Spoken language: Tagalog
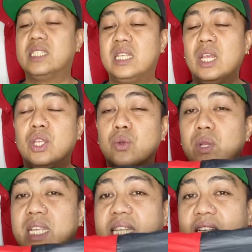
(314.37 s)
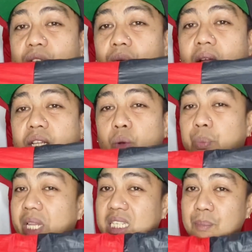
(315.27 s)
is unisex yung ganito.
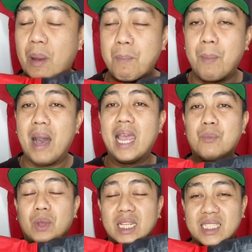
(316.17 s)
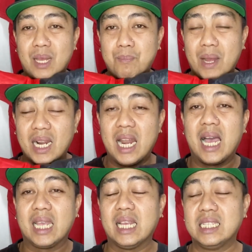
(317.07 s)
Pwede sa pambabae, pwede sa
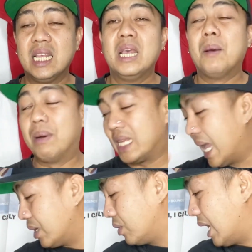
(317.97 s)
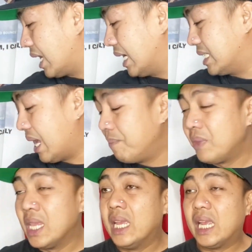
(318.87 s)
panglalaki guys. Basahin ko na lang guys ha. That's
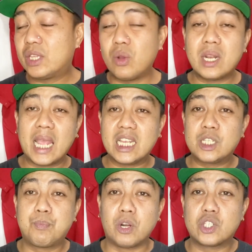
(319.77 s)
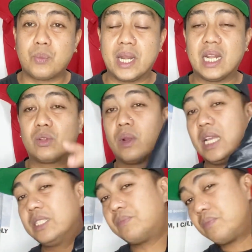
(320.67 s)
pretty good. Itong Nike sportswear na to
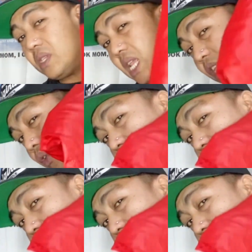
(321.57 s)
guys itong